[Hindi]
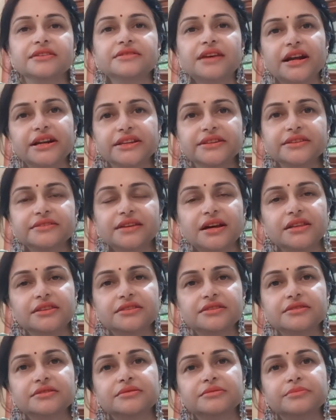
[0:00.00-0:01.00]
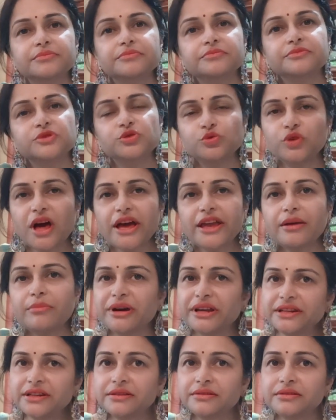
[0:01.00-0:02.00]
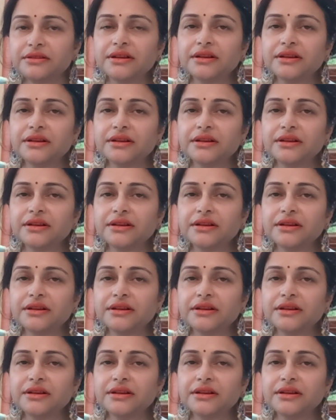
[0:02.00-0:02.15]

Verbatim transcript: साड़ी के साथ जूड़ा या बन